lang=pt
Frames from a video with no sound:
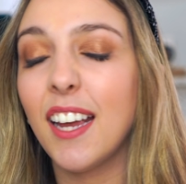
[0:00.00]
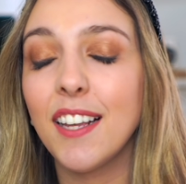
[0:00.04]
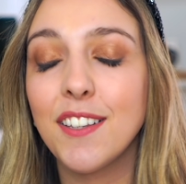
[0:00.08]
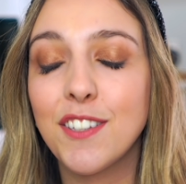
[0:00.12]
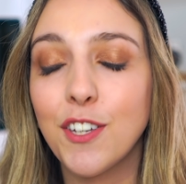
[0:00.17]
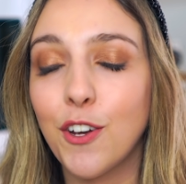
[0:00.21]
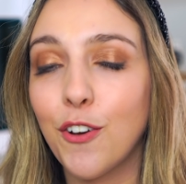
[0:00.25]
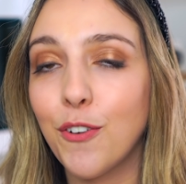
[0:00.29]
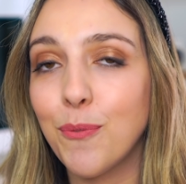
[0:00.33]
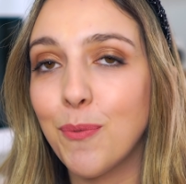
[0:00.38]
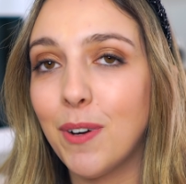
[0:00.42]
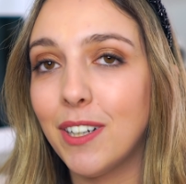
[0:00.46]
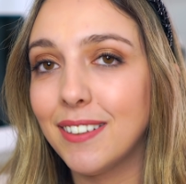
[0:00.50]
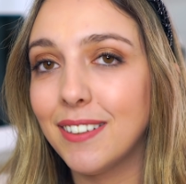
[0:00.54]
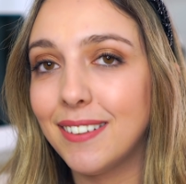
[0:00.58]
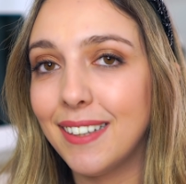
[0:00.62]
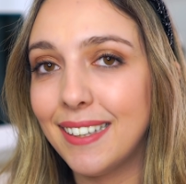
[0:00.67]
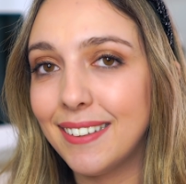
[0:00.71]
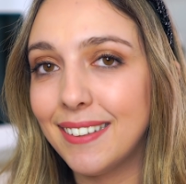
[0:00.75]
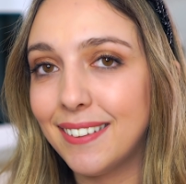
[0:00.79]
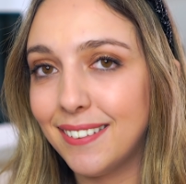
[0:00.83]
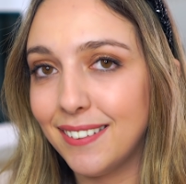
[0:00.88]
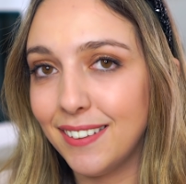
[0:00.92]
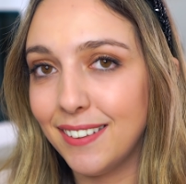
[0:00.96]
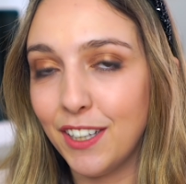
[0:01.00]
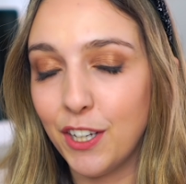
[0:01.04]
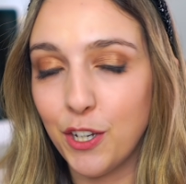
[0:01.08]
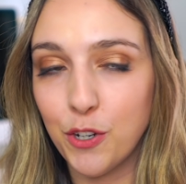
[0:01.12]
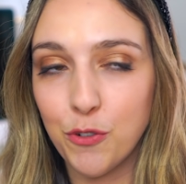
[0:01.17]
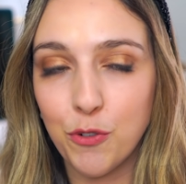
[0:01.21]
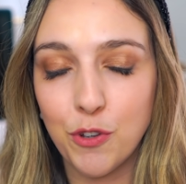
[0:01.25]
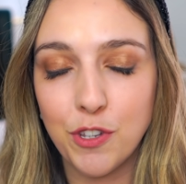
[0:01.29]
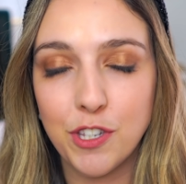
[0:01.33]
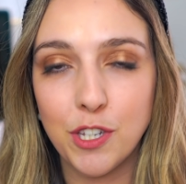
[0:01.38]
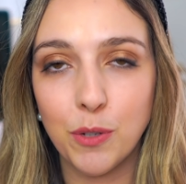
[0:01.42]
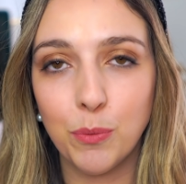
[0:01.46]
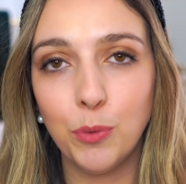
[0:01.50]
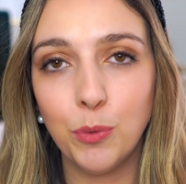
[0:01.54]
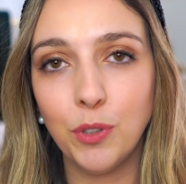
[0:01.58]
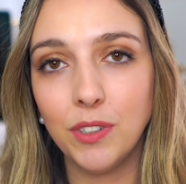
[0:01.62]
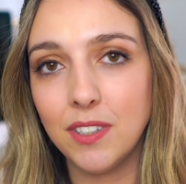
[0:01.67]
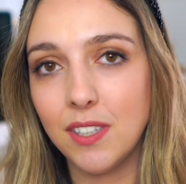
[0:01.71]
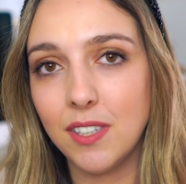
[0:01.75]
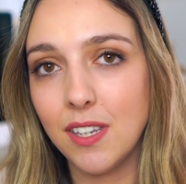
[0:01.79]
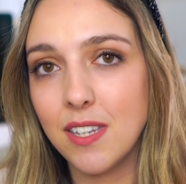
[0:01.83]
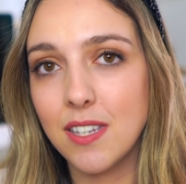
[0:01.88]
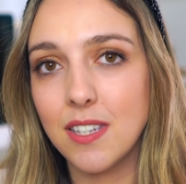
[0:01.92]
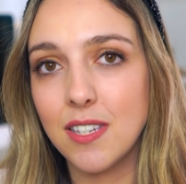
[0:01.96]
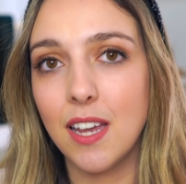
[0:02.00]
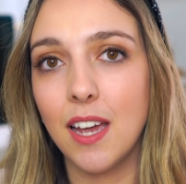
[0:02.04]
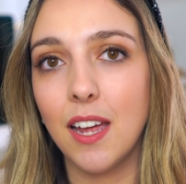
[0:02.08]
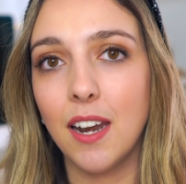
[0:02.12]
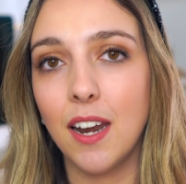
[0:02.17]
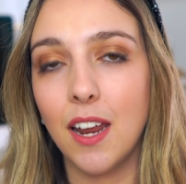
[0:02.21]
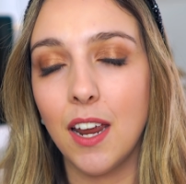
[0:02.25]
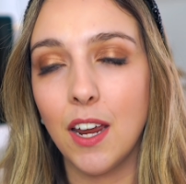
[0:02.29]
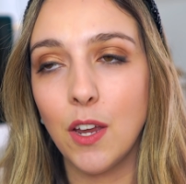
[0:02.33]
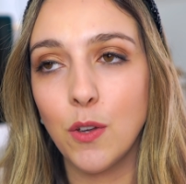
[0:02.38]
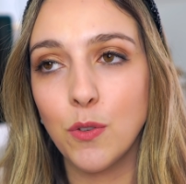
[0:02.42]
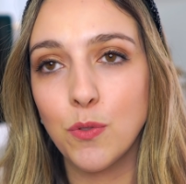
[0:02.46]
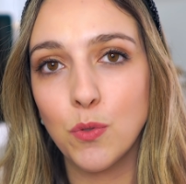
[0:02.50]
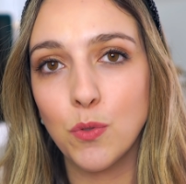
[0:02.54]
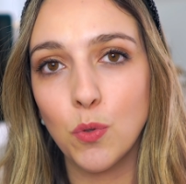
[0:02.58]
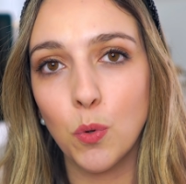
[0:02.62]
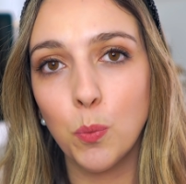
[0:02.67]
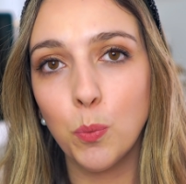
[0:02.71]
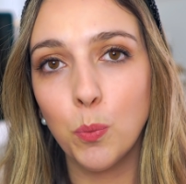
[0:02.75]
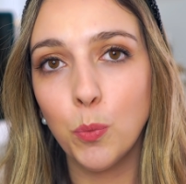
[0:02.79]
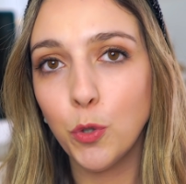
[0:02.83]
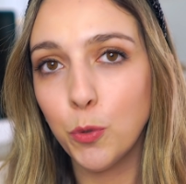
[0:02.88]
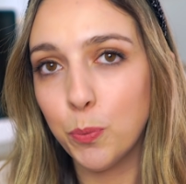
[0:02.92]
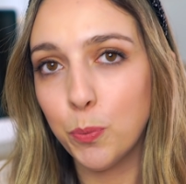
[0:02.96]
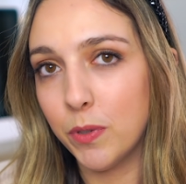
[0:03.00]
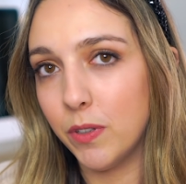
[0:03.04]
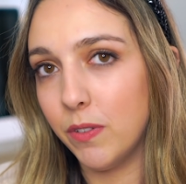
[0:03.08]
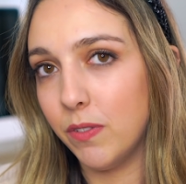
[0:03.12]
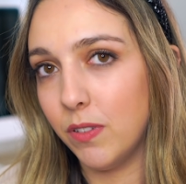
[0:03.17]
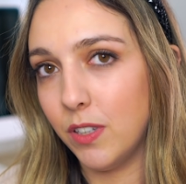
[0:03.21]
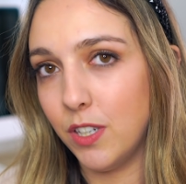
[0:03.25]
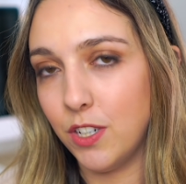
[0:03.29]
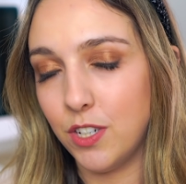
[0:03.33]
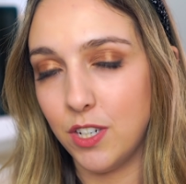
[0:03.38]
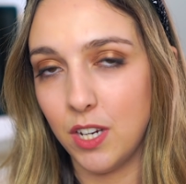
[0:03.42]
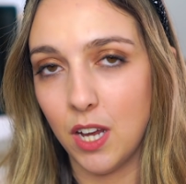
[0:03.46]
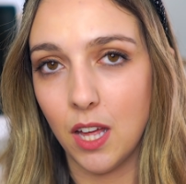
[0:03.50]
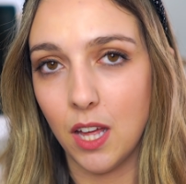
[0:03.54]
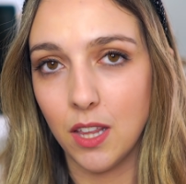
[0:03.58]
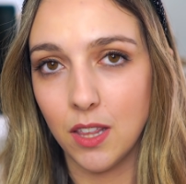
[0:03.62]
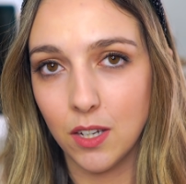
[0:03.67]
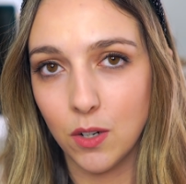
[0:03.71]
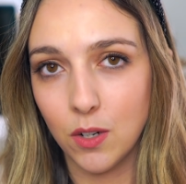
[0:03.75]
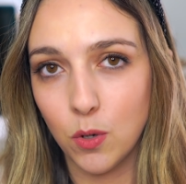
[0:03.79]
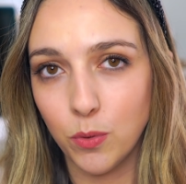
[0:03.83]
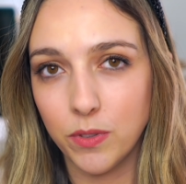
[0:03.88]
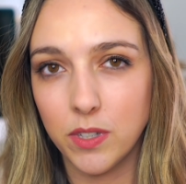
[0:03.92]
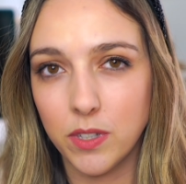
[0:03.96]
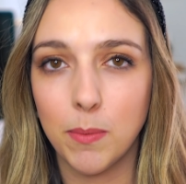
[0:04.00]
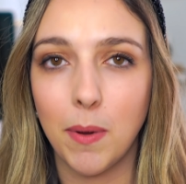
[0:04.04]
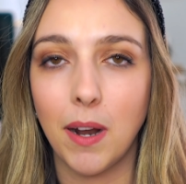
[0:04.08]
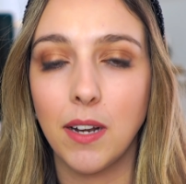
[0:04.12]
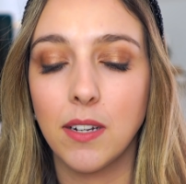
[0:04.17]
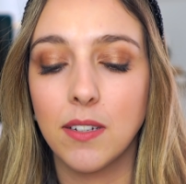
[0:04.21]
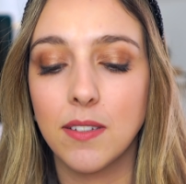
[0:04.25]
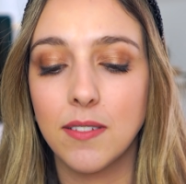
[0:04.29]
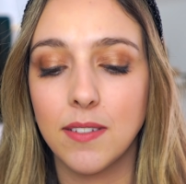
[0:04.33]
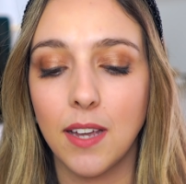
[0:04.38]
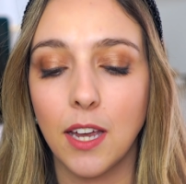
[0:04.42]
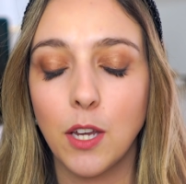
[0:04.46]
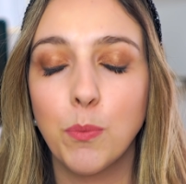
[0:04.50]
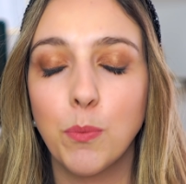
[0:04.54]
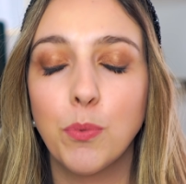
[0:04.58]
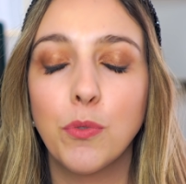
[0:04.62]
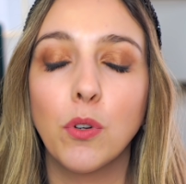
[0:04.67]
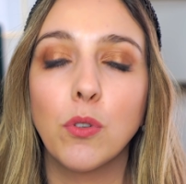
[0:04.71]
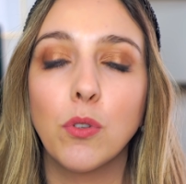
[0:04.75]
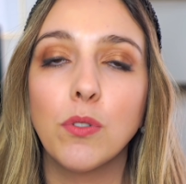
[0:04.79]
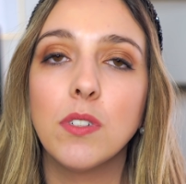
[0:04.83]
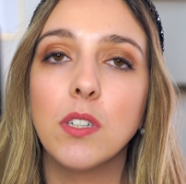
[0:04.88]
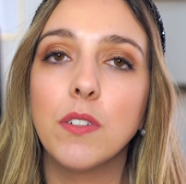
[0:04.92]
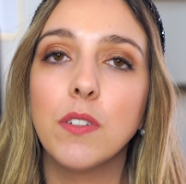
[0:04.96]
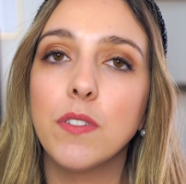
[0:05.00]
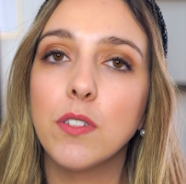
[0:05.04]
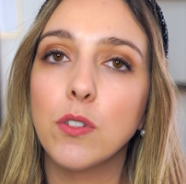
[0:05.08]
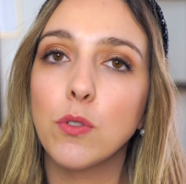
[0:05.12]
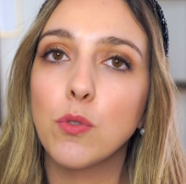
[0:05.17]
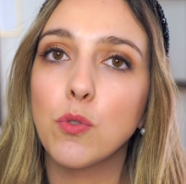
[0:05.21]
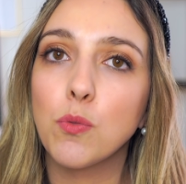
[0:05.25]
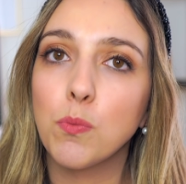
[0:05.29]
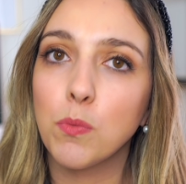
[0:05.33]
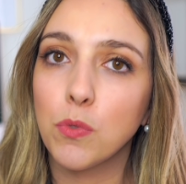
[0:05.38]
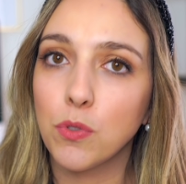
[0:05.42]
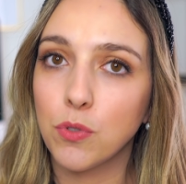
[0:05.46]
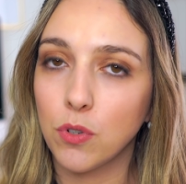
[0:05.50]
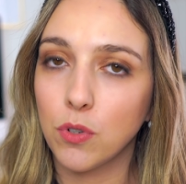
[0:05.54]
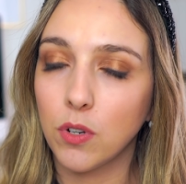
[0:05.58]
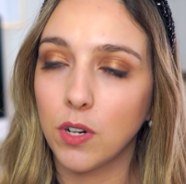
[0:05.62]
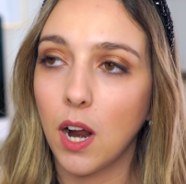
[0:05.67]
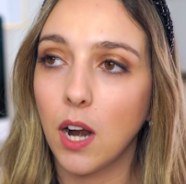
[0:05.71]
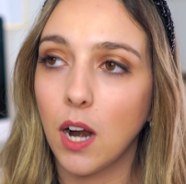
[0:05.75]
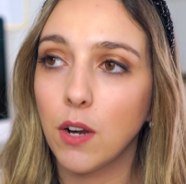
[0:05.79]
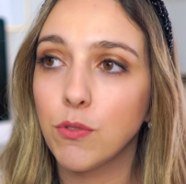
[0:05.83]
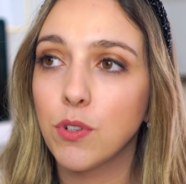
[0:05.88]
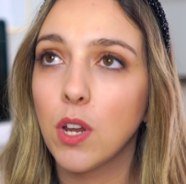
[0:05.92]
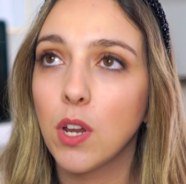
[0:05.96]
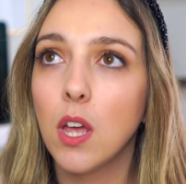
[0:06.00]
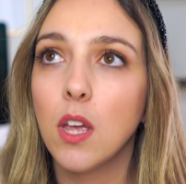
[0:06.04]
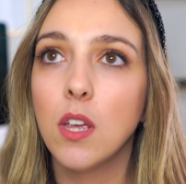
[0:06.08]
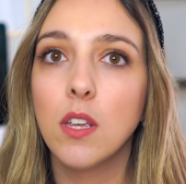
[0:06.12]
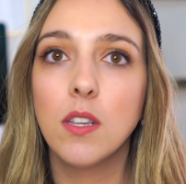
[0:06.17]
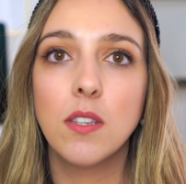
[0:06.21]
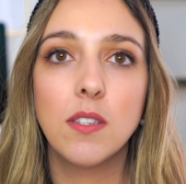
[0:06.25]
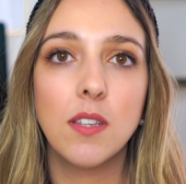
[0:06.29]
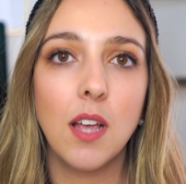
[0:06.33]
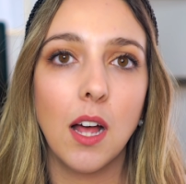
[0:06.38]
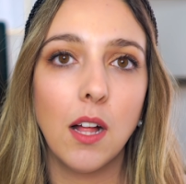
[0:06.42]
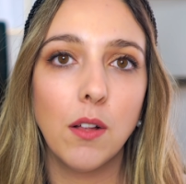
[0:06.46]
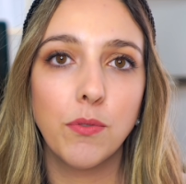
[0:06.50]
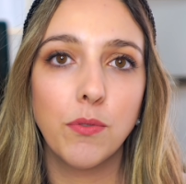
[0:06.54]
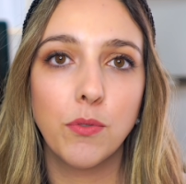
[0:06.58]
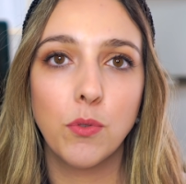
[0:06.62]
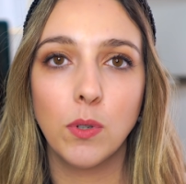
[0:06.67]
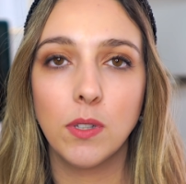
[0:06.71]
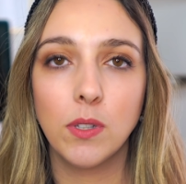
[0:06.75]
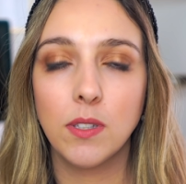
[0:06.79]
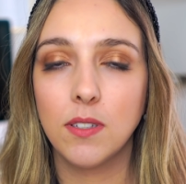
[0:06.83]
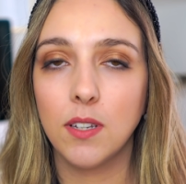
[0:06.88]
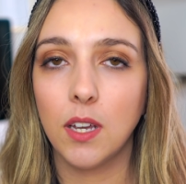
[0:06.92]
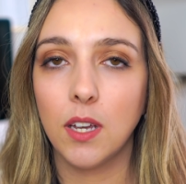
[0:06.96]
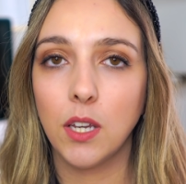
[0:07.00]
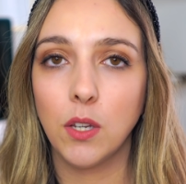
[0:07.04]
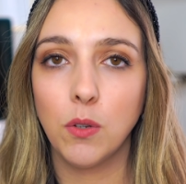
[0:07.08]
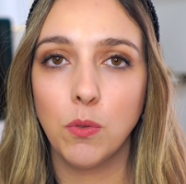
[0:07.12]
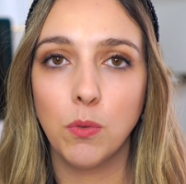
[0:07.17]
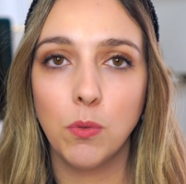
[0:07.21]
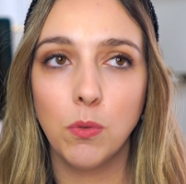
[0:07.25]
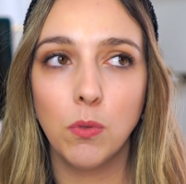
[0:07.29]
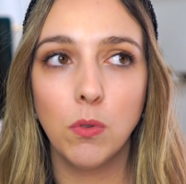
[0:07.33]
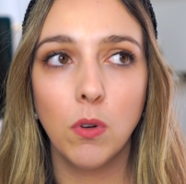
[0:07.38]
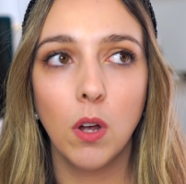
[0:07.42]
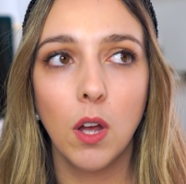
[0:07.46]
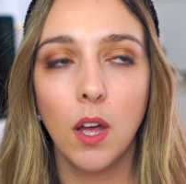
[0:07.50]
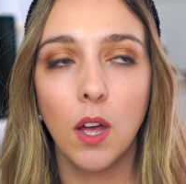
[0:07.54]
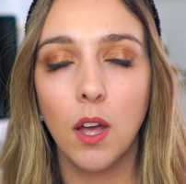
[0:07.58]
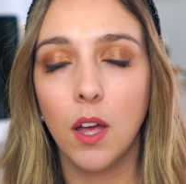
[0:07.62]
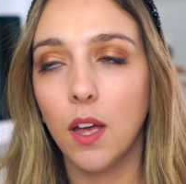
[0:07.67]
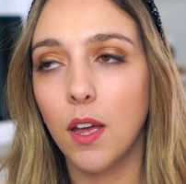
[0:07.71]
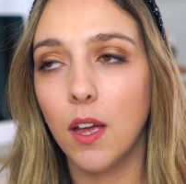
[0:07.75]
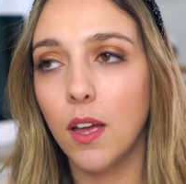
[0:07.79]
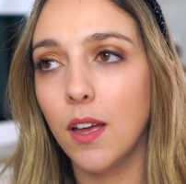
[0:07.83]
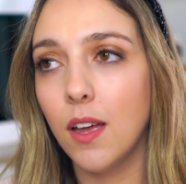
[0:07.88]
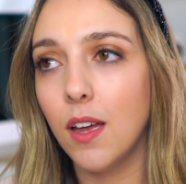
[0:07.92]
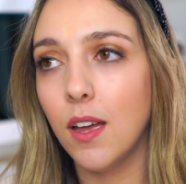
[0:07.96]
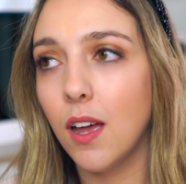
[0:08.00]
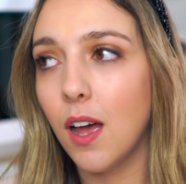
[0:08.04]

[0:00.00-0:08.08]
Então, malta, é assim, eu vou ser muito sincera, eu sou muito privilegiada com o trabalho que tenho, porque eu consigo fazer os meus horários, salvo quando tenho uh,